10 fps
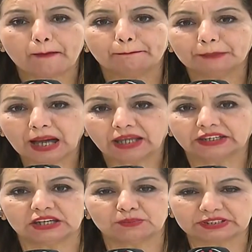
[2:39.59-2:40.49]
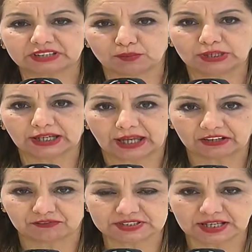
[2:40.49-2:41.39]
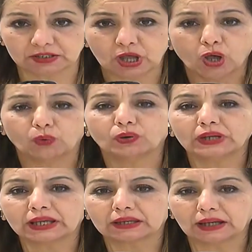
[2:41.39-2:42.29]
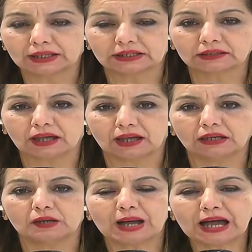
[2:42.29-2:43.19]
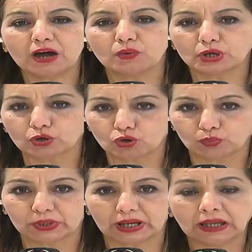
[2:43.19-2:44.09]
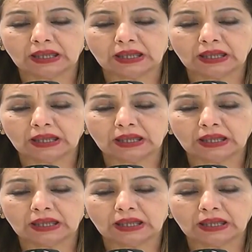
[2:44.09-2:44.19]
معني بالتبليغ عن الفساد وهناك أيضا قال محاور كبرى